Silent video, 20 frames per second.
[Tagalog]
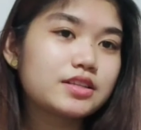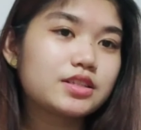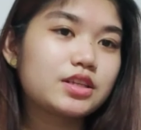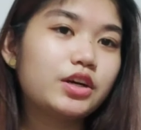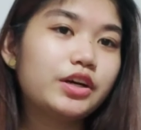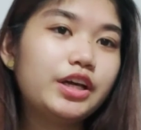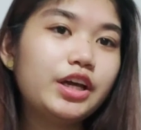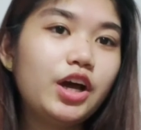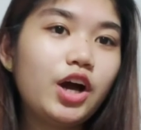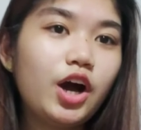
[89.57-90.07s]

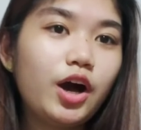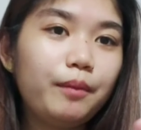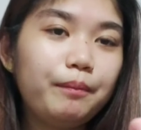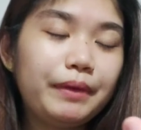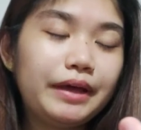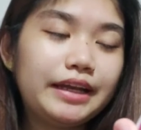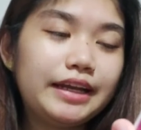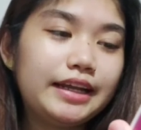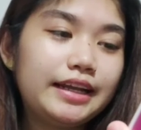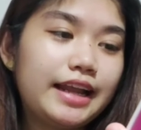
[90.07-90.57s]
So,
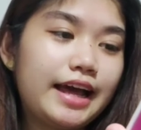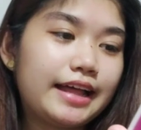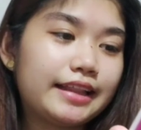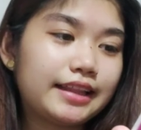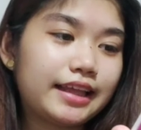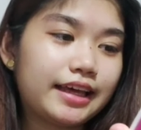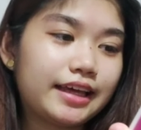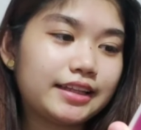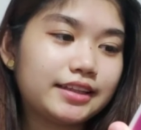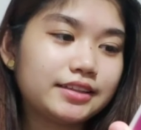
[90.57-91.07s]
i-open na
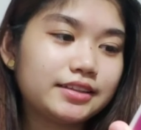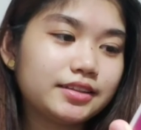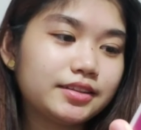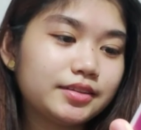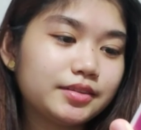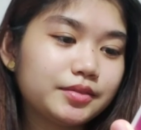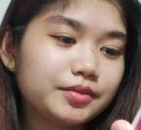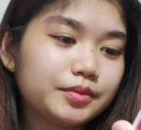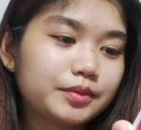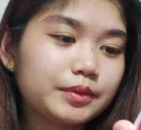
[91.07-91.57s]

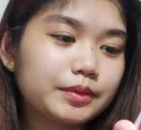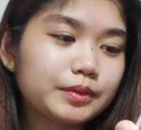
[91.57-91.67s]
natin.